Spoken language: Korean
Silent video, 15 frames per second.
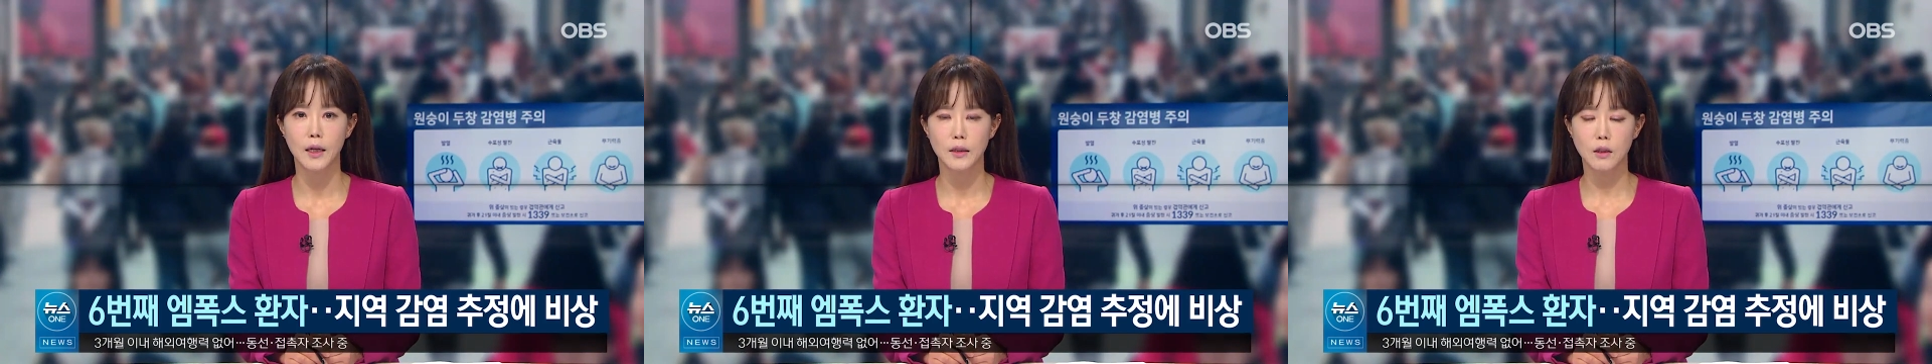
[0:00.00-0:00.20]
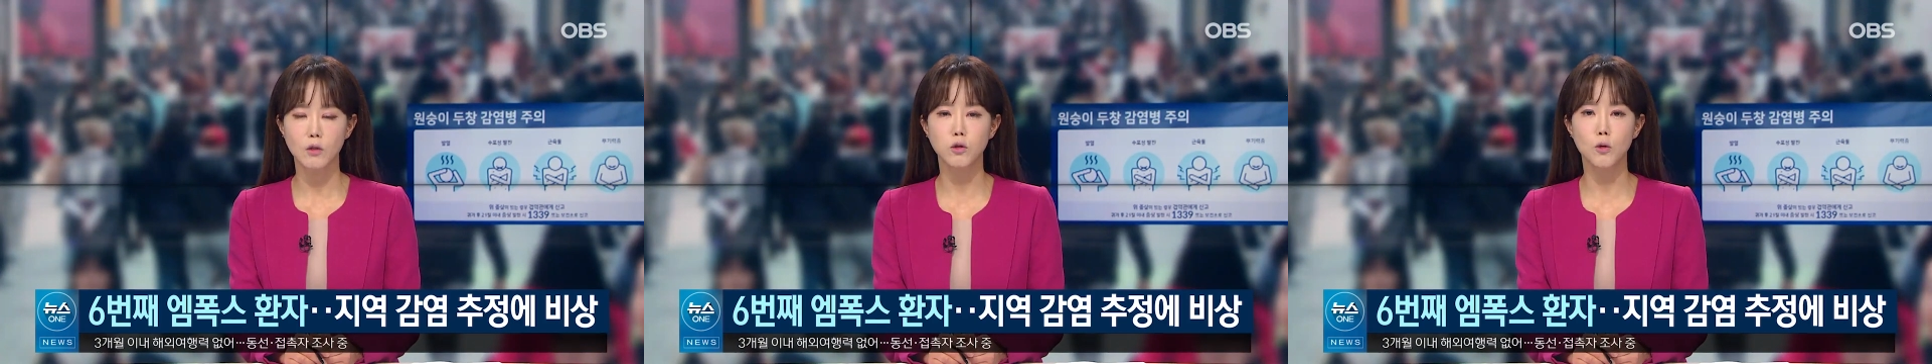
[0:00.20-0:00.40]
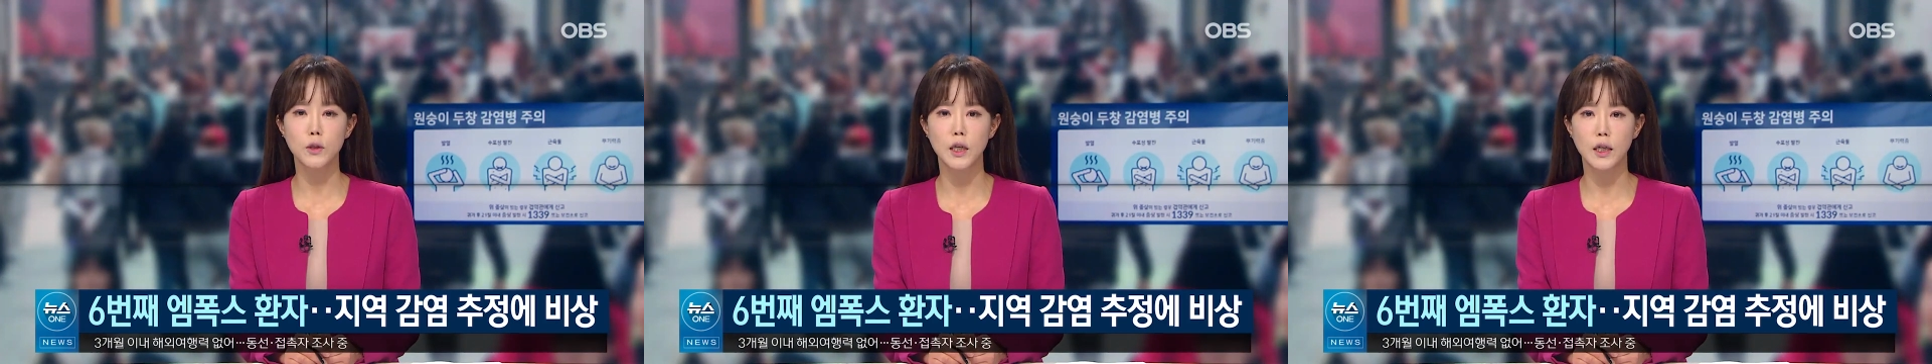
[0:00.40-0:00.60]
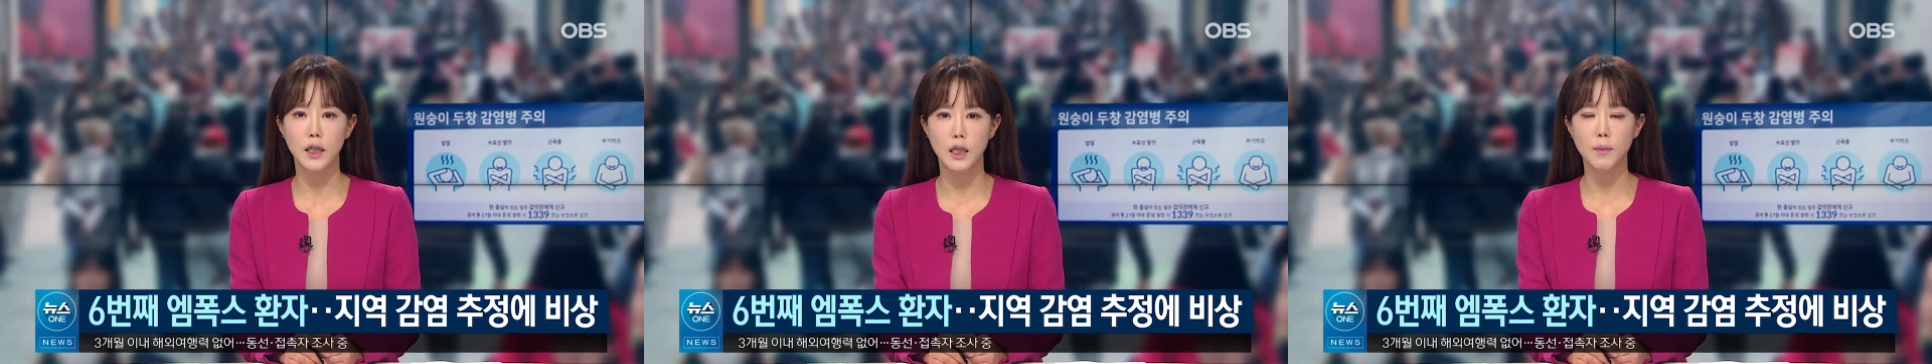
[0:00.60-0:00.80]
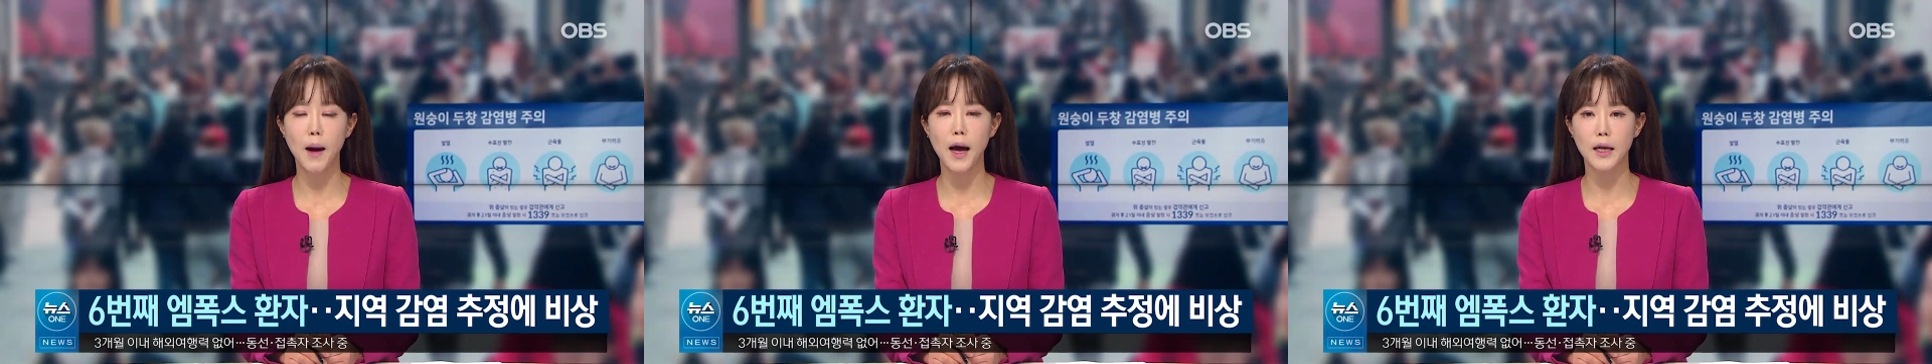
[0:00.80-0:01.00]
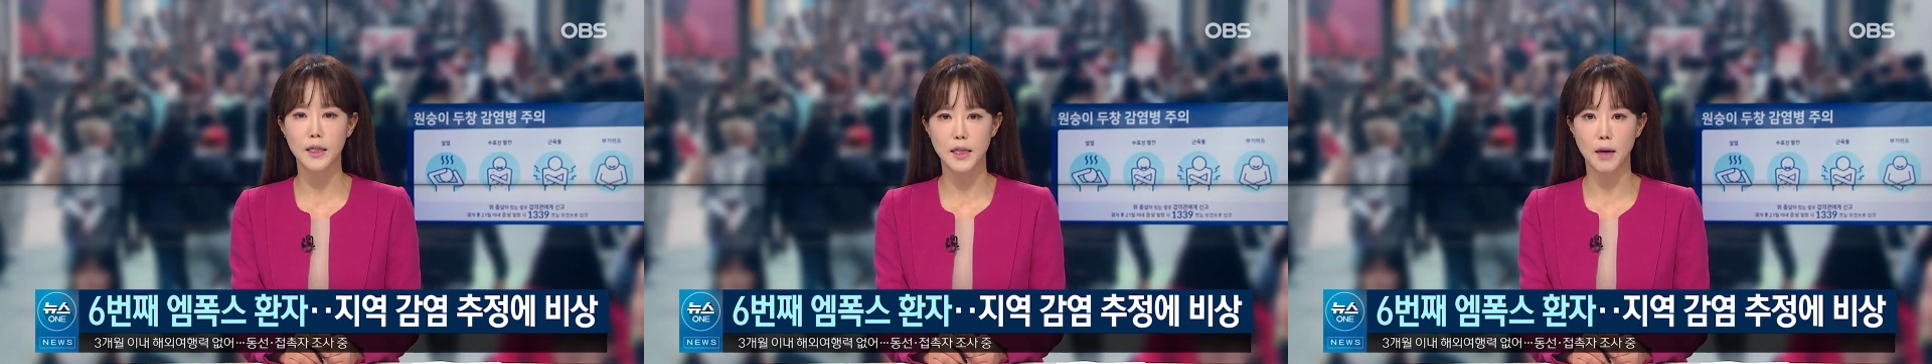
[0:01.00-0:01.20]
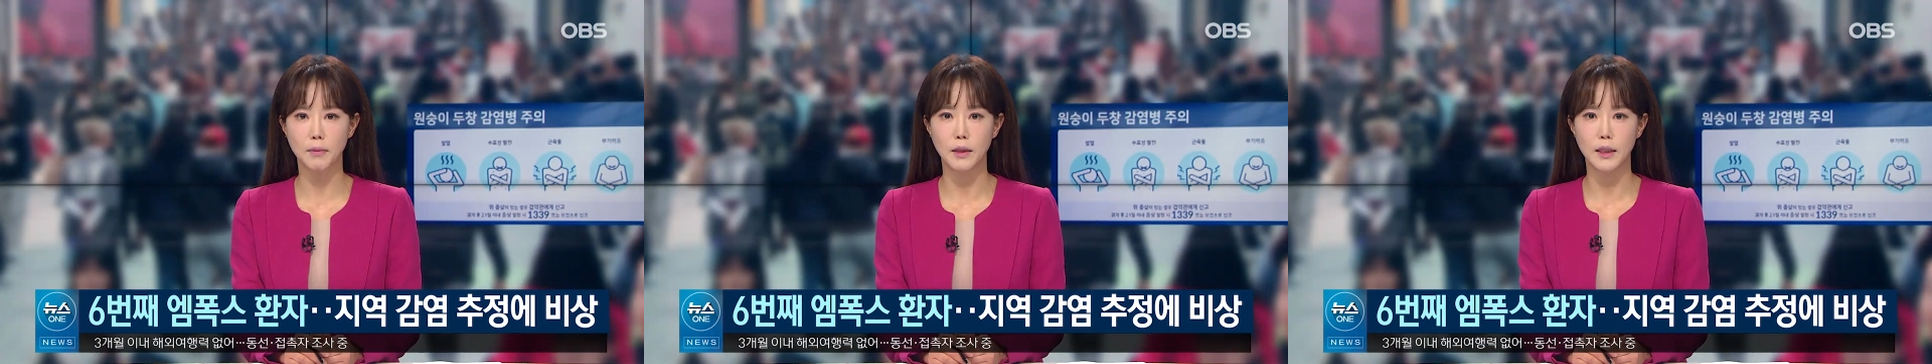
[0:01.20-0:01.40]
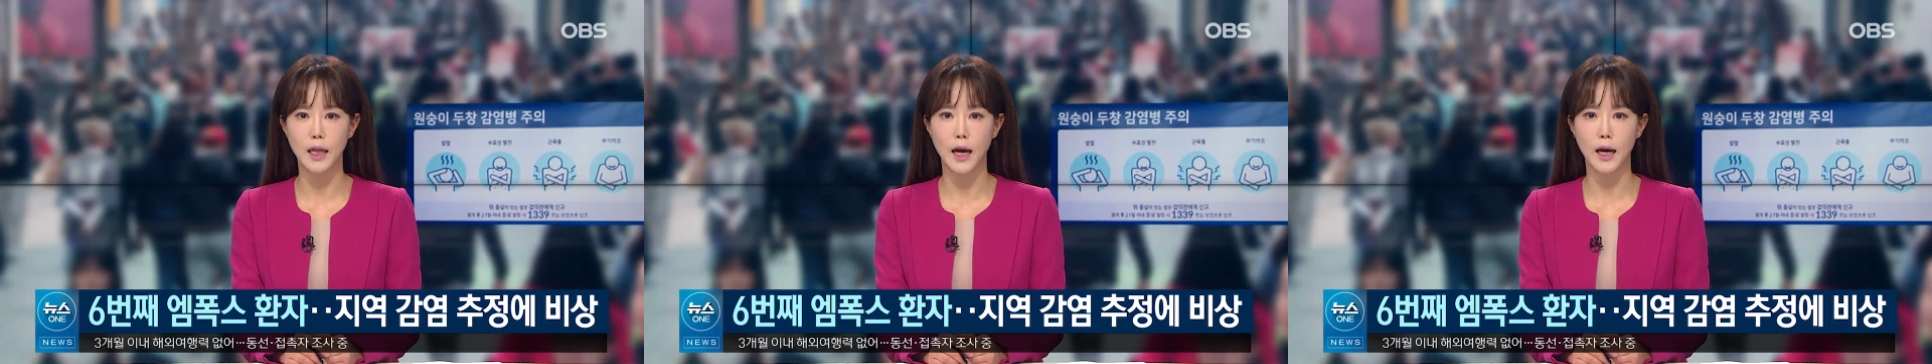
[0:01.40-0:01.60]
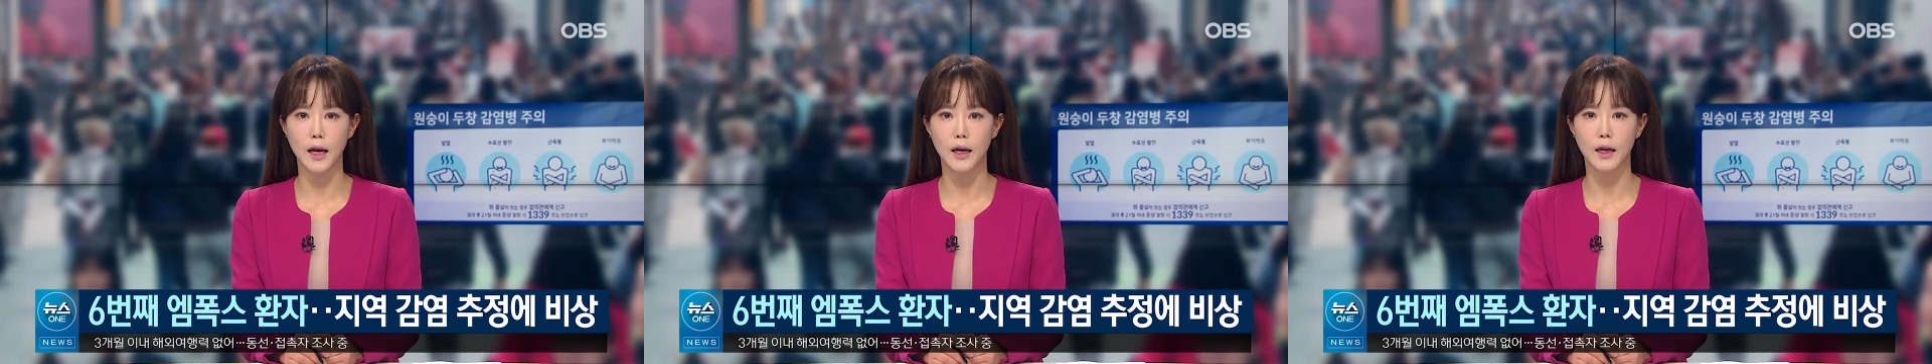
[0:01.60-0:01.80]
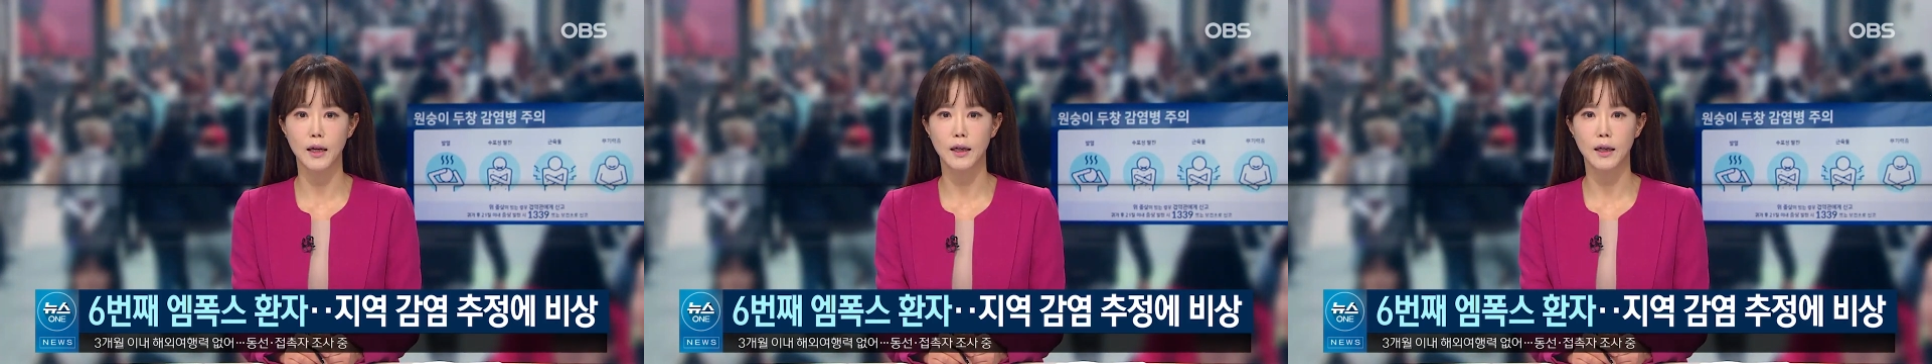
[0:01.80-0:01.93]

첫 소식 김아혜 기자입니다.